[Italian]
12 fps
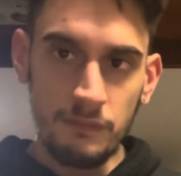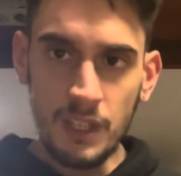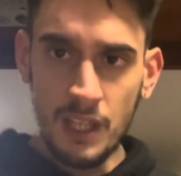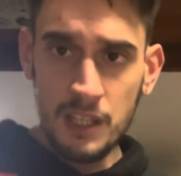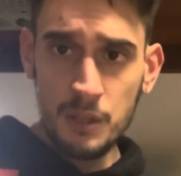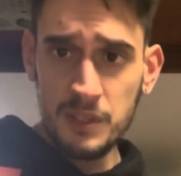
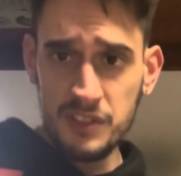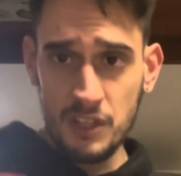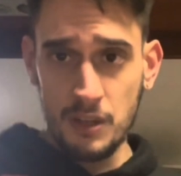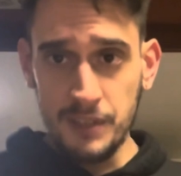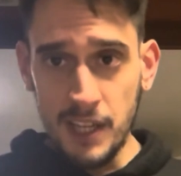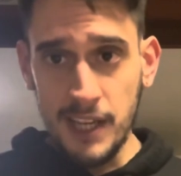a queste
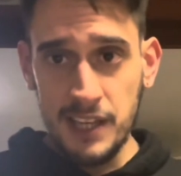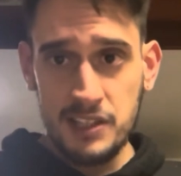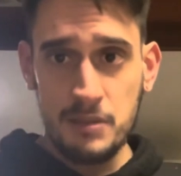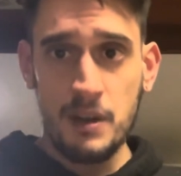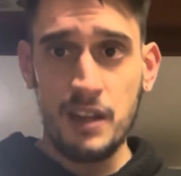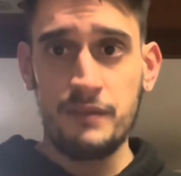novità in
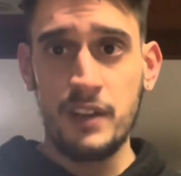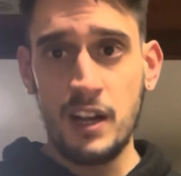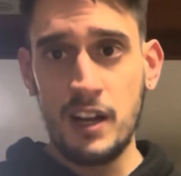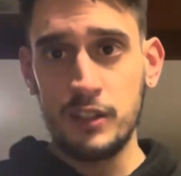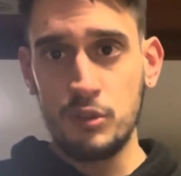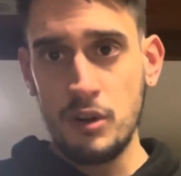casa Marvel
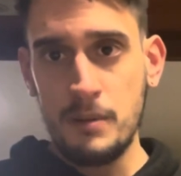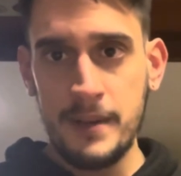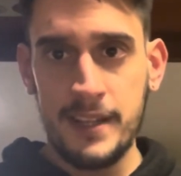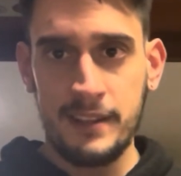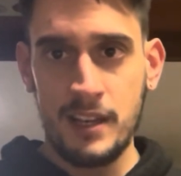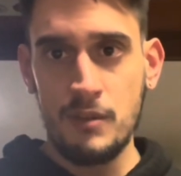
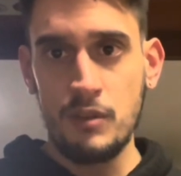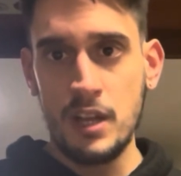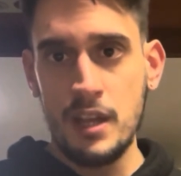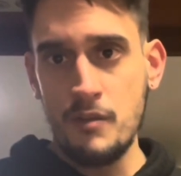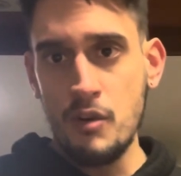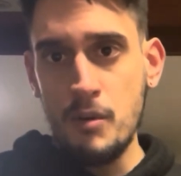naturalmente ne
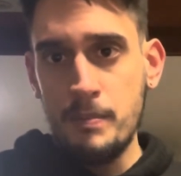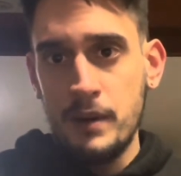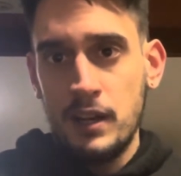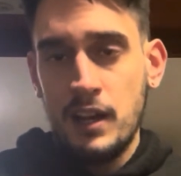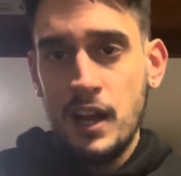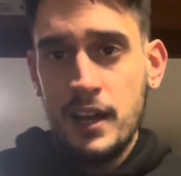volevo
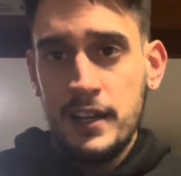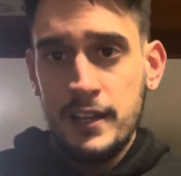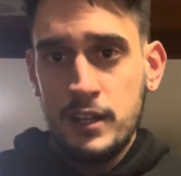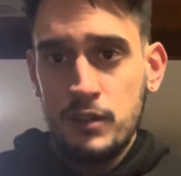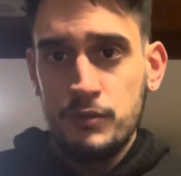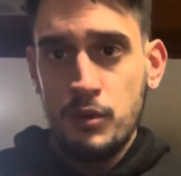
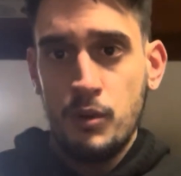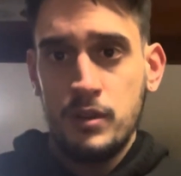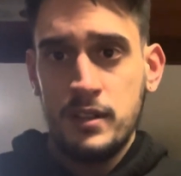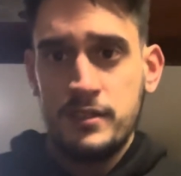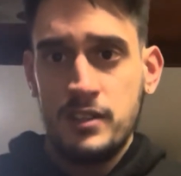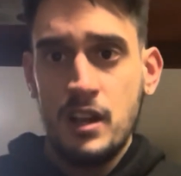parlare con voi
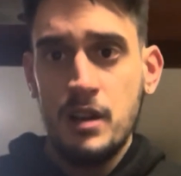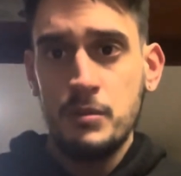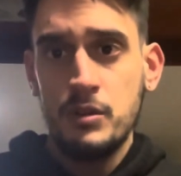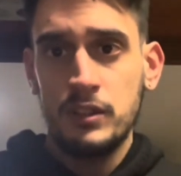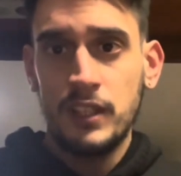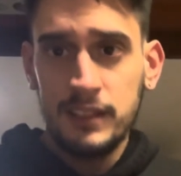
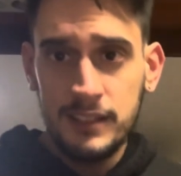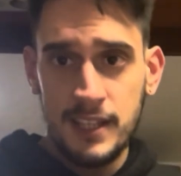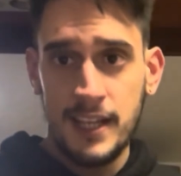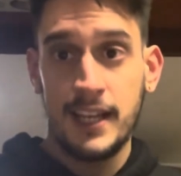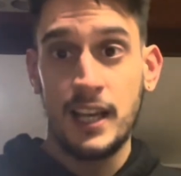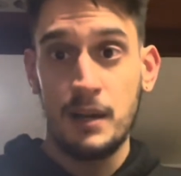iniziamo da
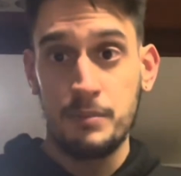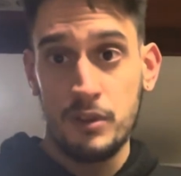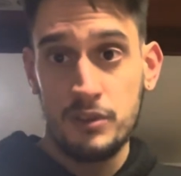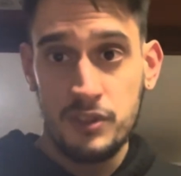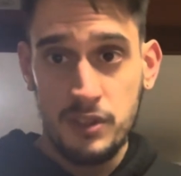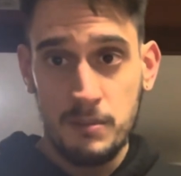dire che la
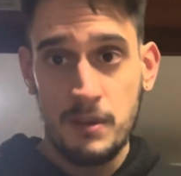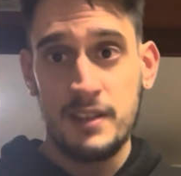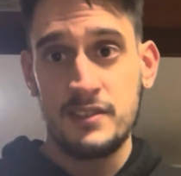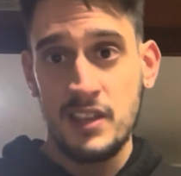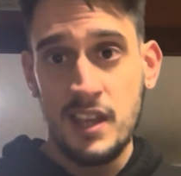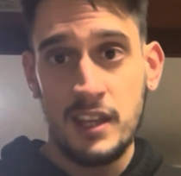prossima
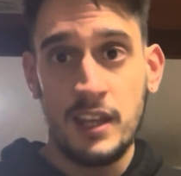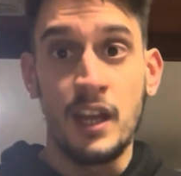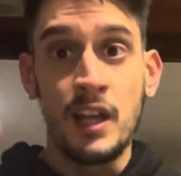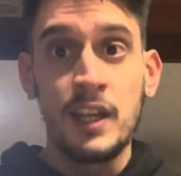serie